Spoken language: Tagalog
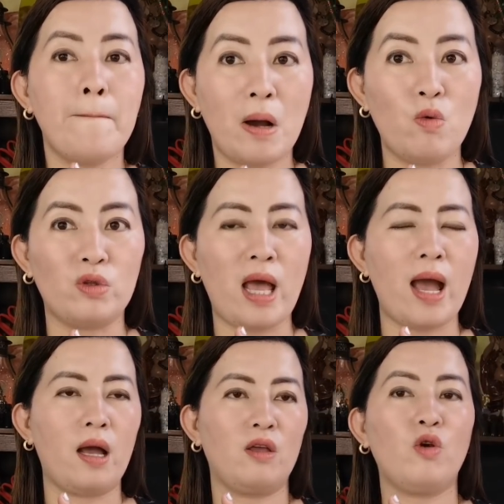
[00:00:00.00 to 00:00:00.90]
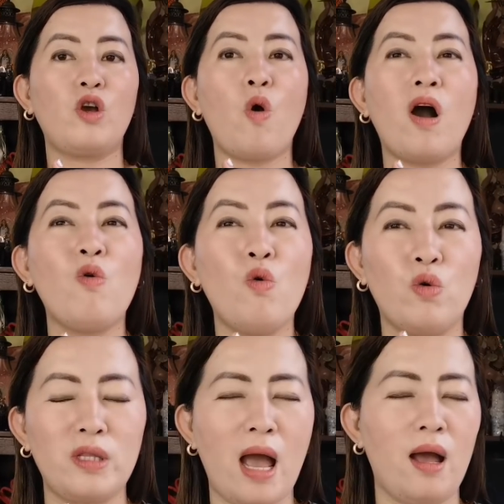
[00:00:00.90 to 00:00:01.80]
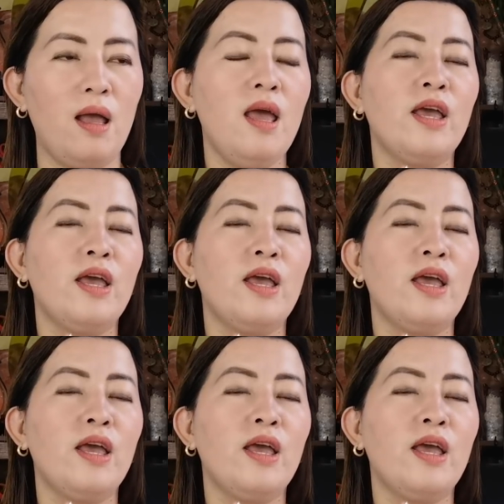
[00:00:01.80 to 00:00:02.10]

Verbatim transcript: mangutang. Yung ikaw ang uutang.